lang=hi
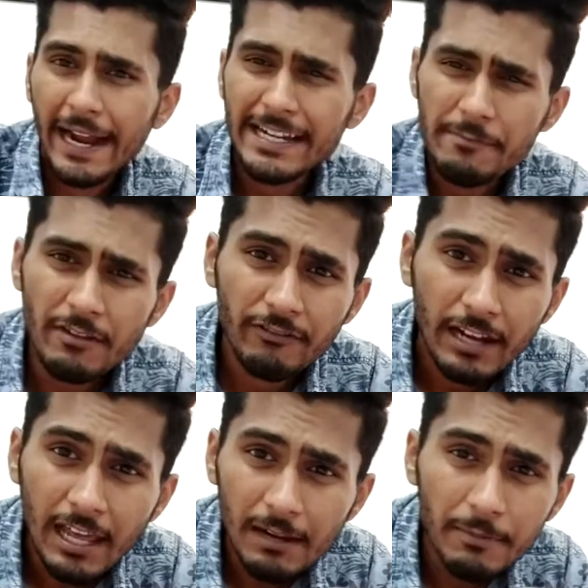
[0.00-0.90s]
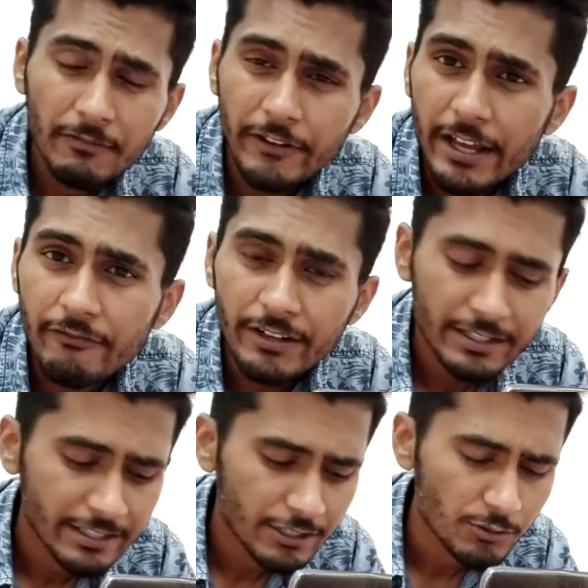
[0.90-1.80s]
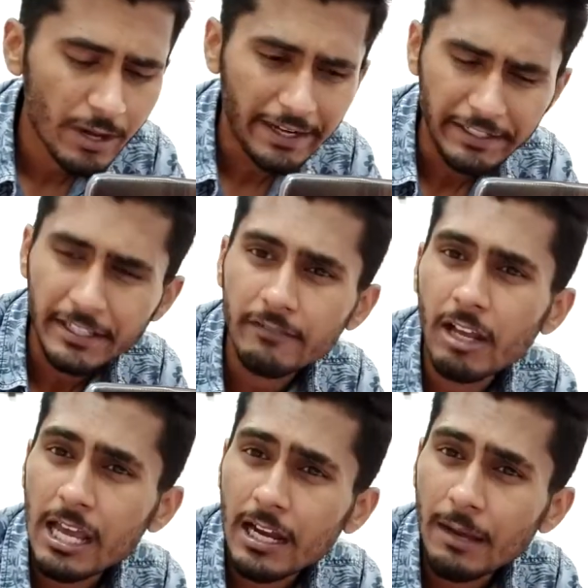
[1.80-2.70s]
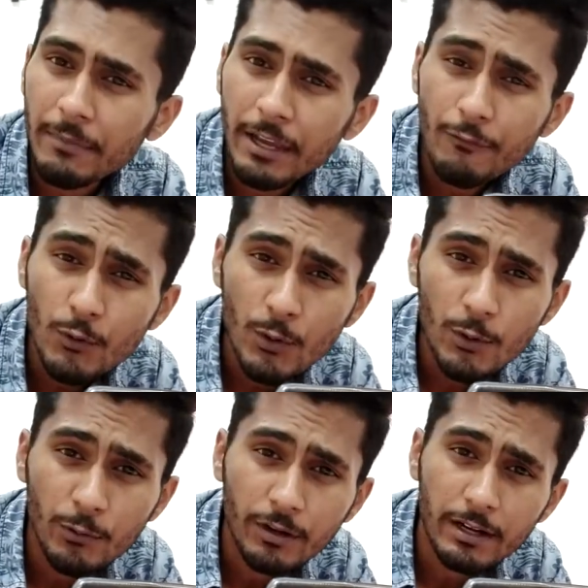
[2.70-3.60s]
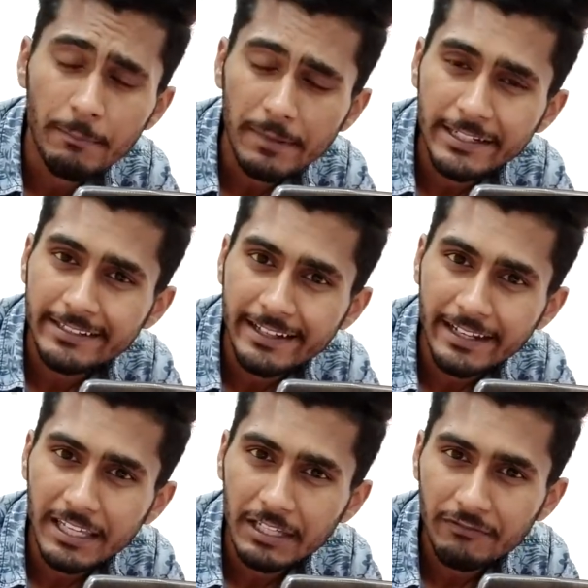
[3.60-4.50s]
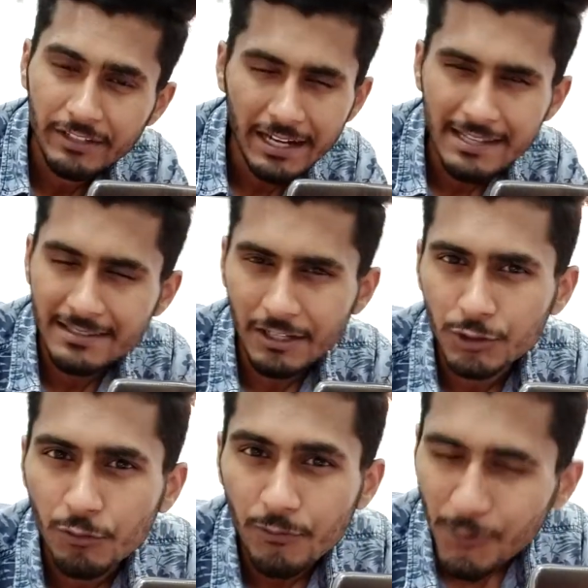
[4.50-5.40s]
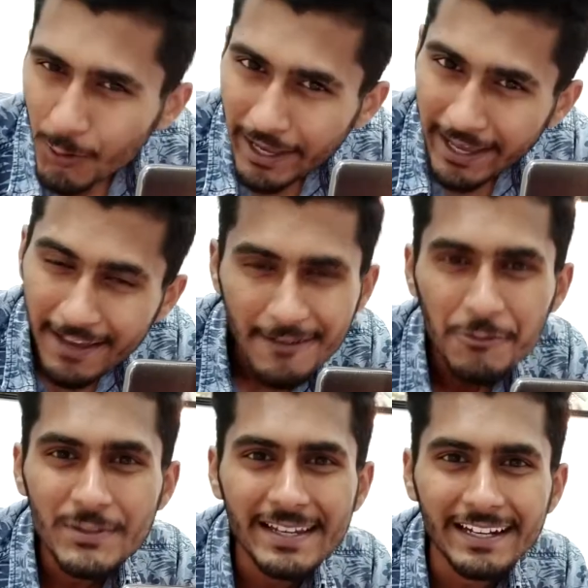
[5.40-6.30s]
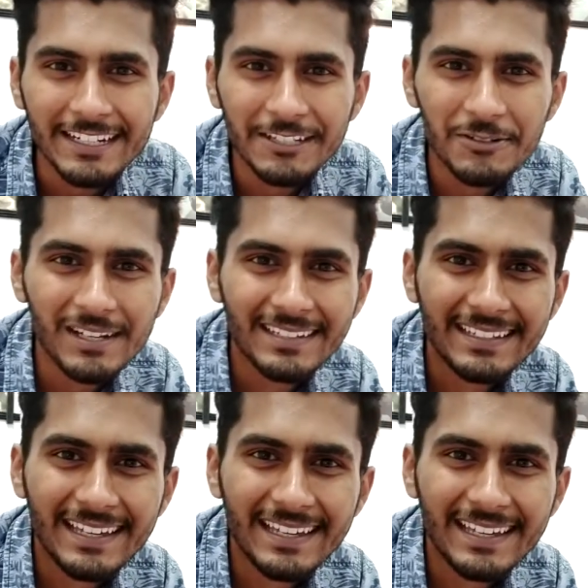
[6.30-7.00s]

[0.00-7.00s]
एंड अभी फ़िलहाल अपन फटाफट ये जो एडिटिंग वाला काम है वो कंप्लीट करके फिर आज का जो व्लॉग है उसे कंटिन्यू करते